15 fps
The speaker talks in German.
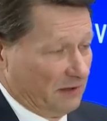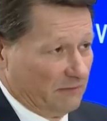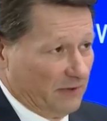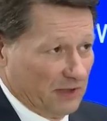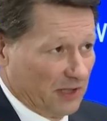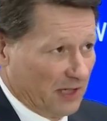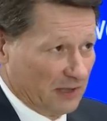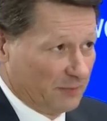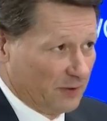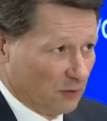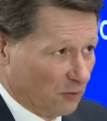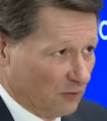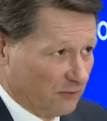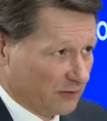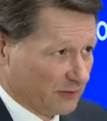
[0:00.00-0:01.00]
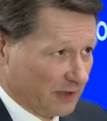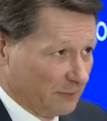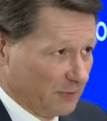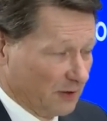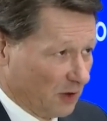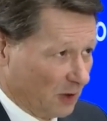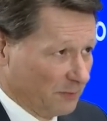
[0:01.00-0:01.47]
wenn, ein IPO von
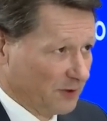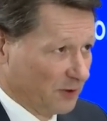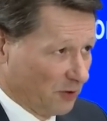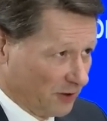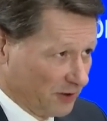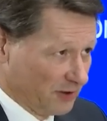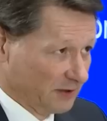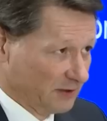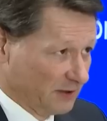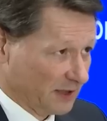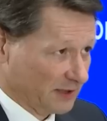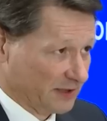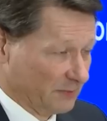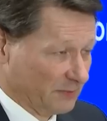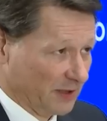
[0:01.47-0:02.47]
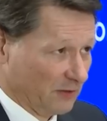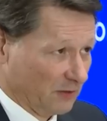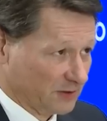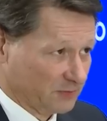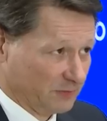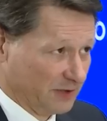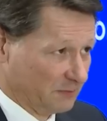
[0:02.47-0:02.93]
Ripple kommen könnte, nachdem der
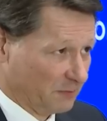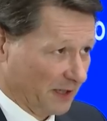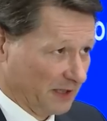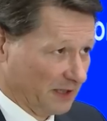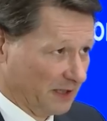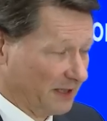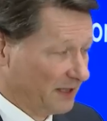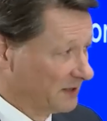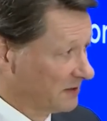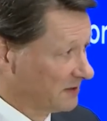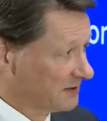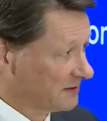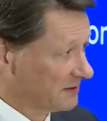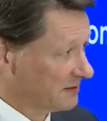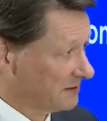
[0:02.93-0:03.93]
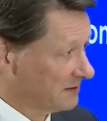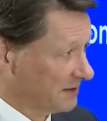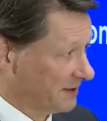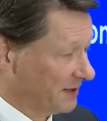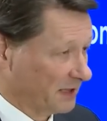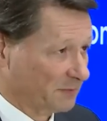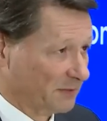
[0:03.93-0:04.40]
Law Suite beigelegt ist,
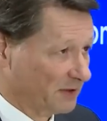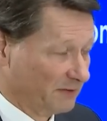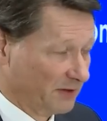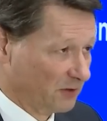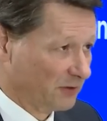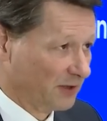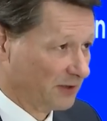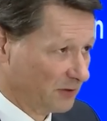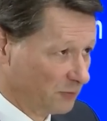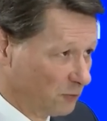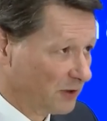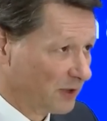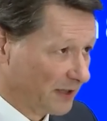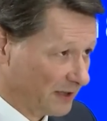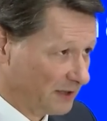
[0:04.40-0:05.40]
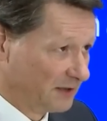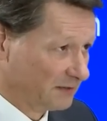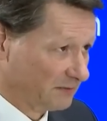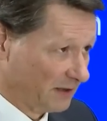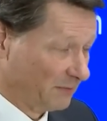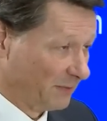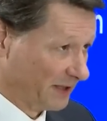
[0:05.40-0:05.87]
dann hat man eventuell genug
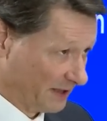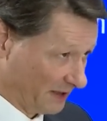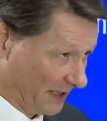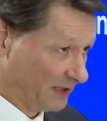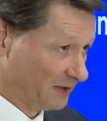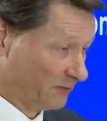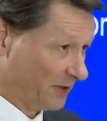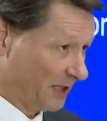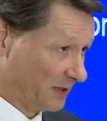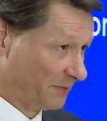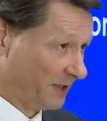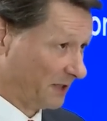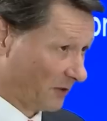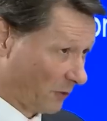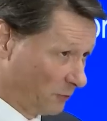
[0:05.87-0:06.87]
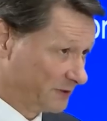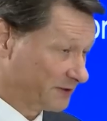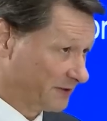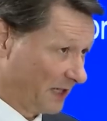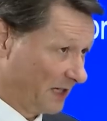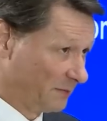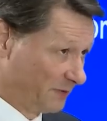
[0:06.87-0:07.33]
Geld, weil man redet von einem der
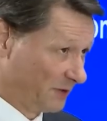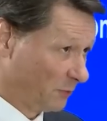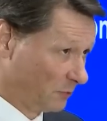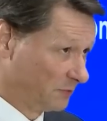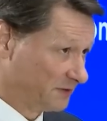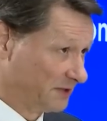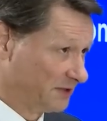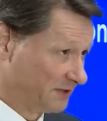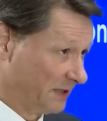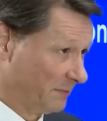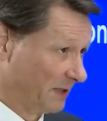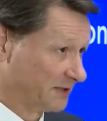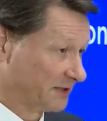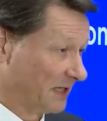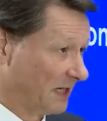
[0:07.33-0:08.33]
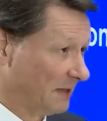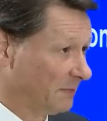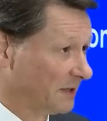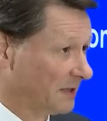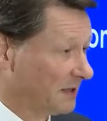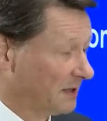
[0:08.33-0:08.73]
größten IPOs, die es jemals gab.